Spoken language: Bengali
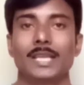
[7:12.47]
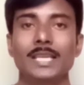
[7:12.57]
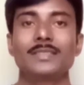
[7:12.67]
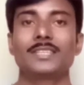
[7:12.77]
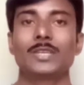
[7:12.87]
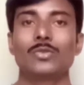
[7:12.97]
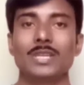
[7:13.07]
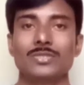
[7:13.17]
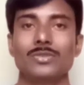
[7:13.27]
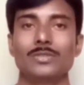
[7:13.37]
এই
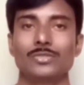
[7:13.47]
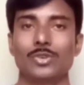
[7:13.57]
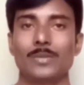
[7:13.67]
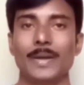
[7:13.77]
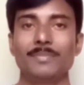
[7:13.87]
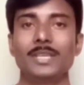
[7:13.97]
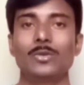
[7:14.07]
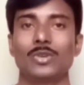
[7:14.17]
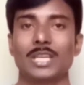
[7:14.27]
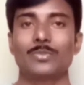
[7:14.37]
ত্রিকোণাসন যোগব্যায়ামটি
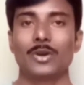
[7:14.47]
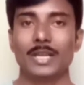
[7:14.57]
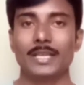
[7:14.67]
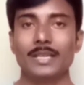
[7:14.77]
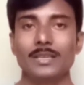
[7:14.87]
করার ফলে